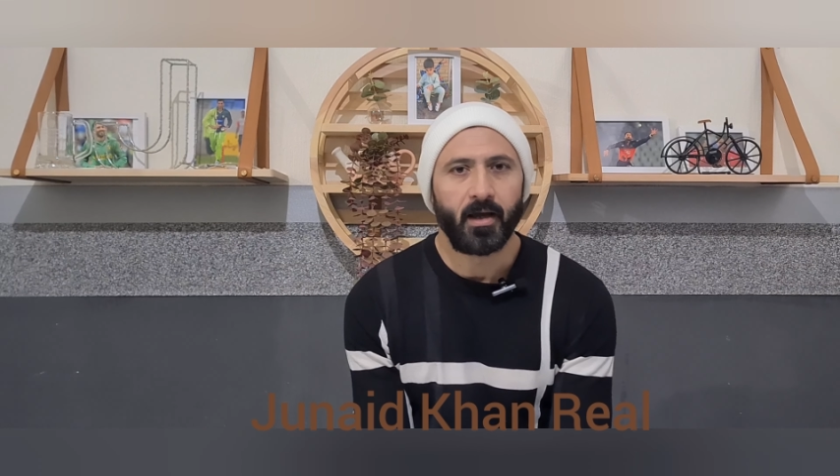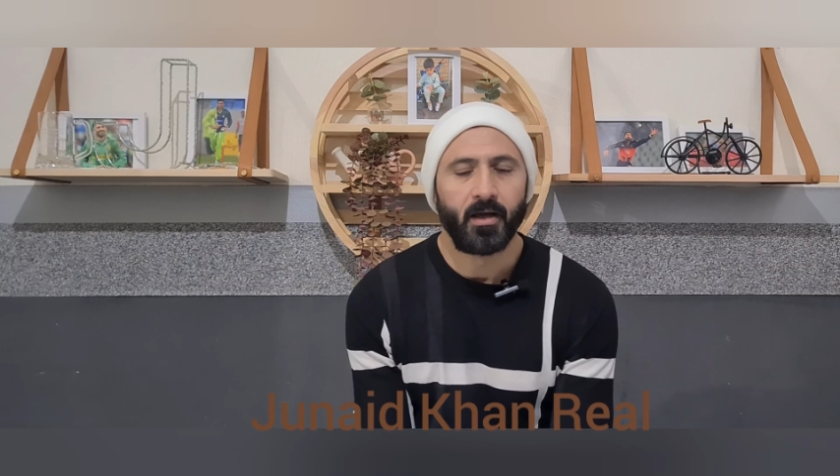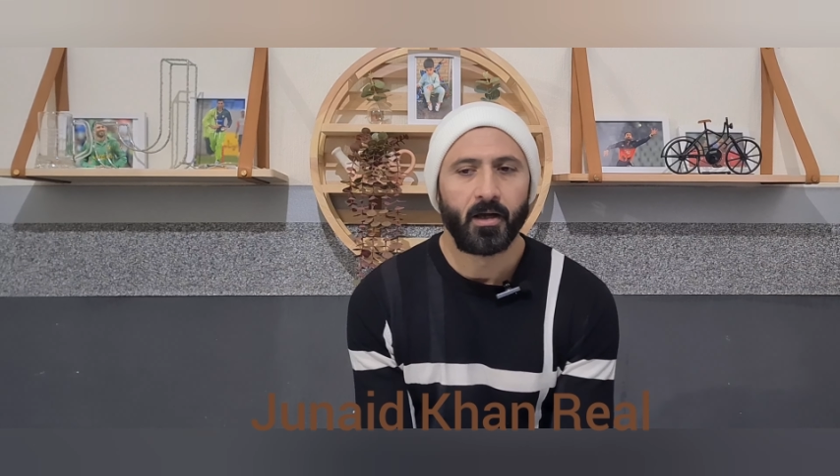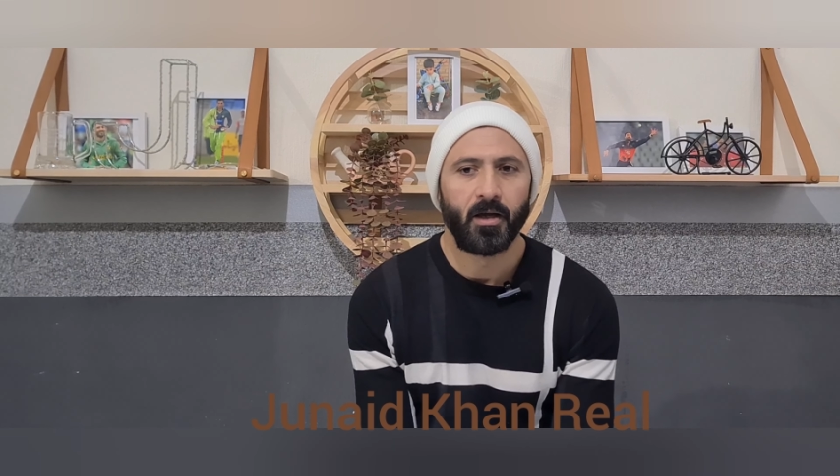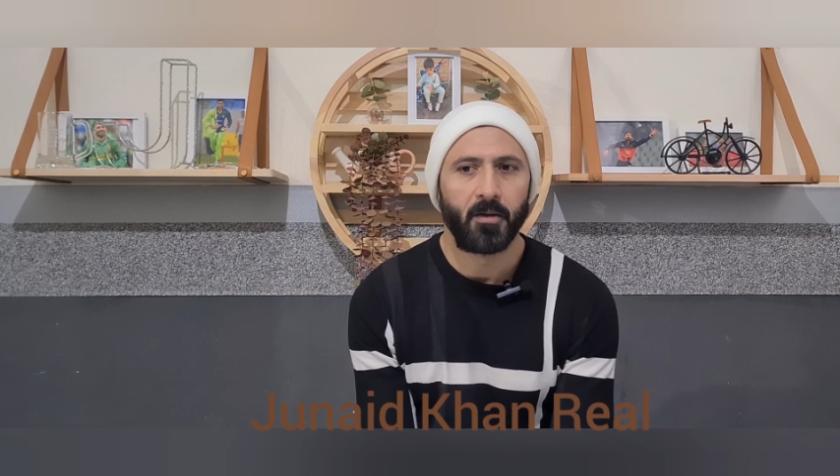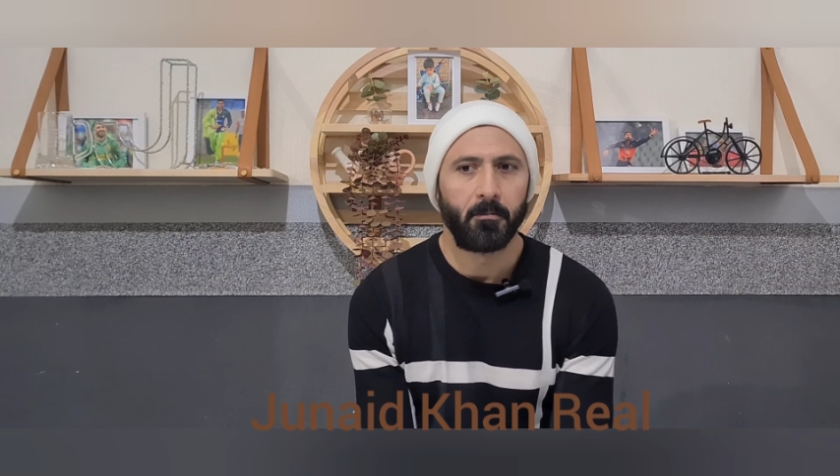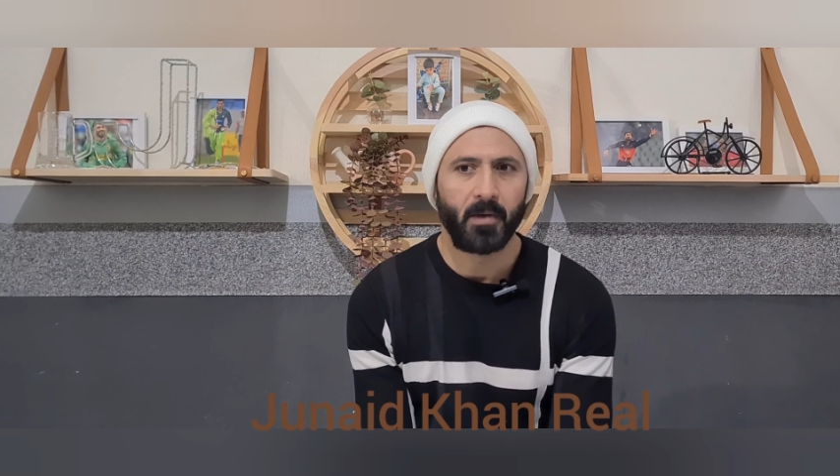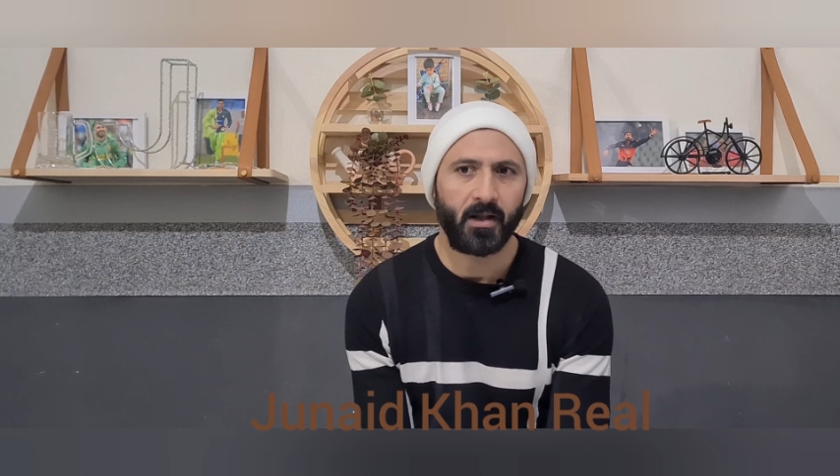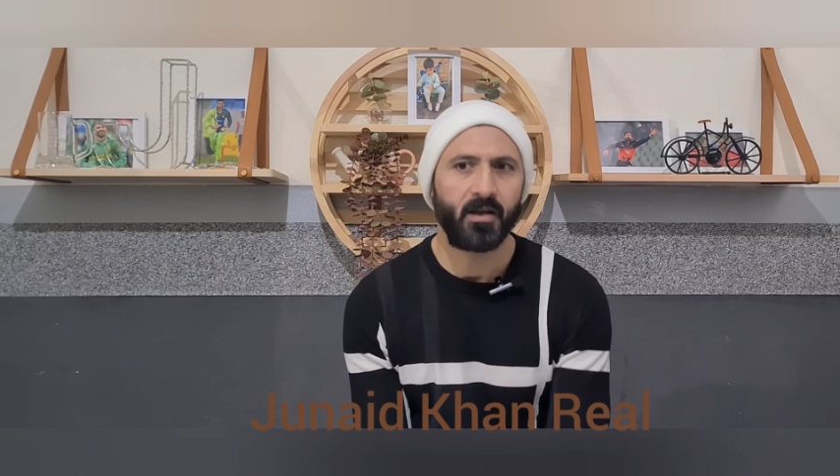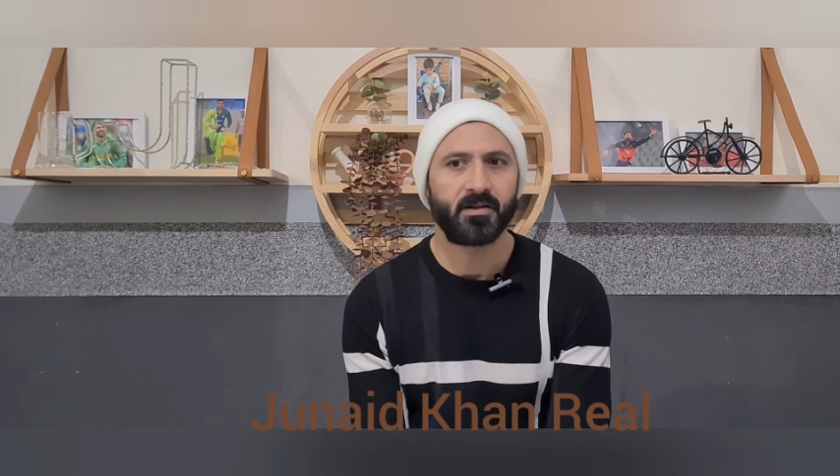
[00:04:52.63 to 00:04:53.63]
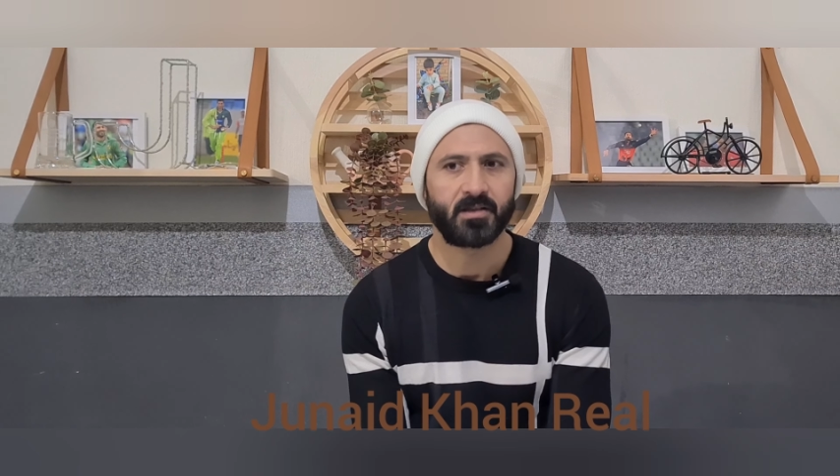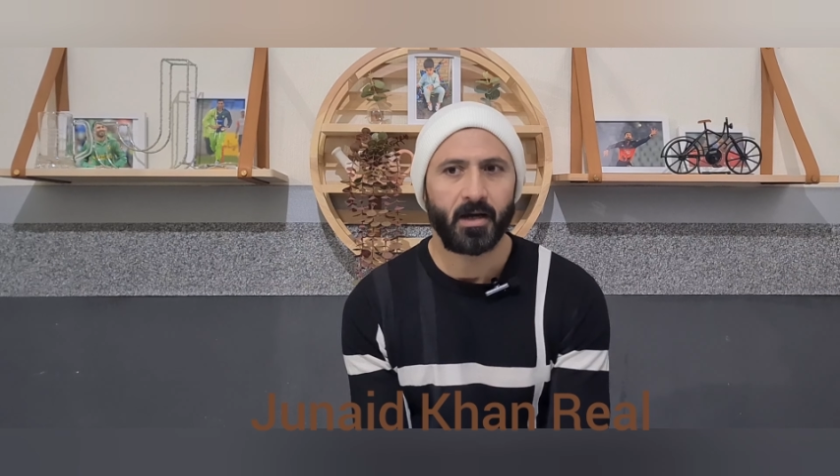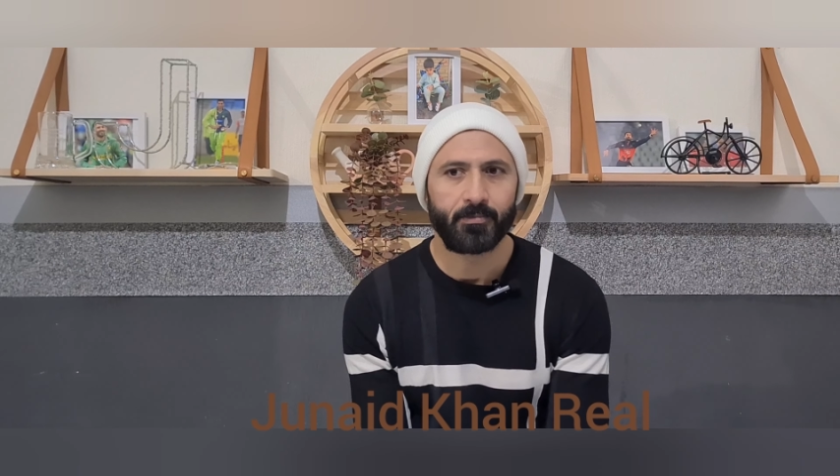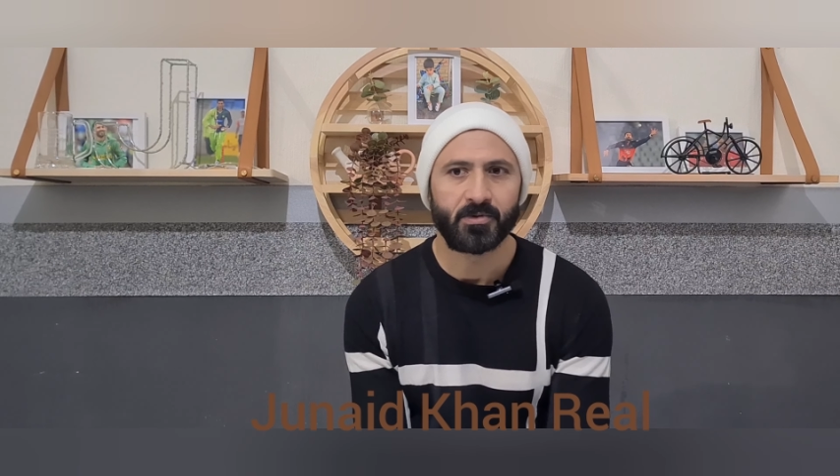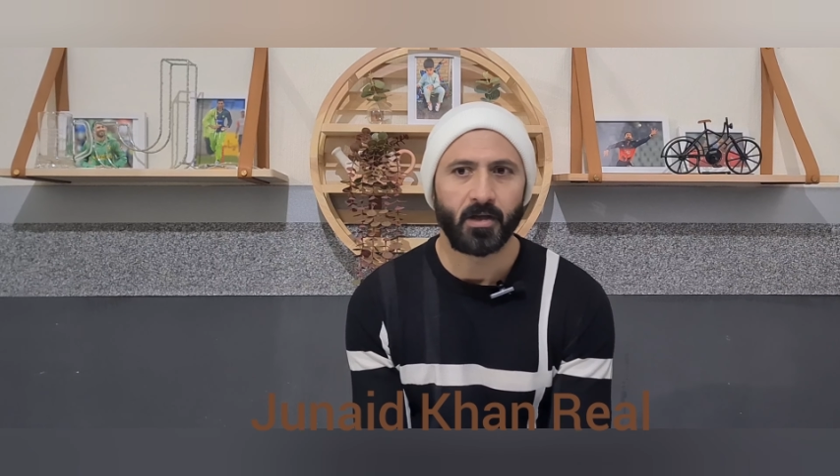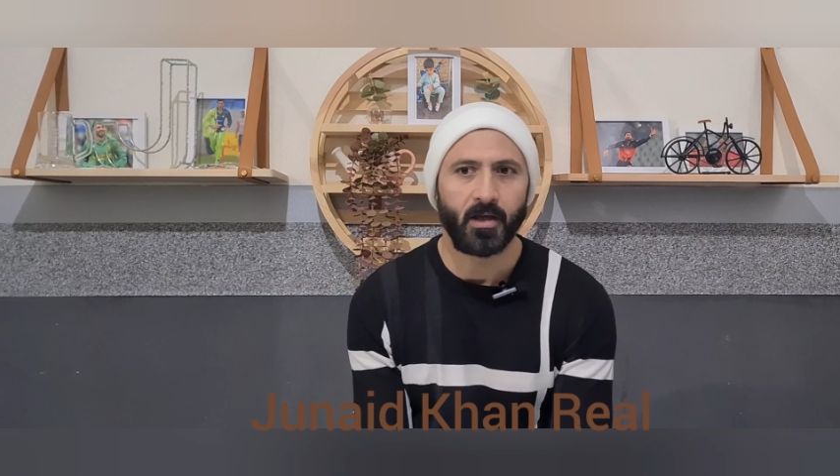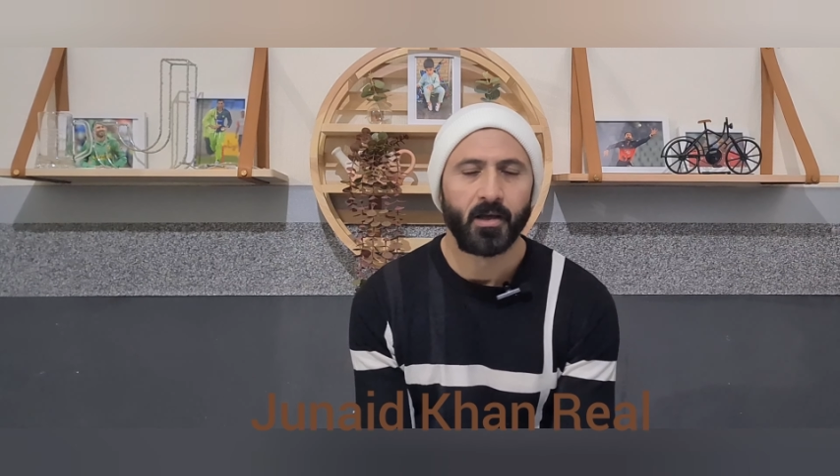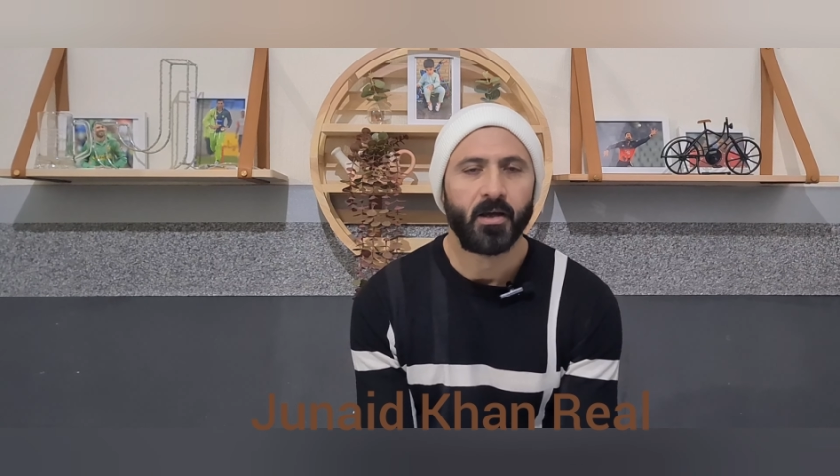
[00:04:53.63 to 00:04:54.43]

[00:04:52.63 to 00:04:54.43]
है मेरे हिसाब से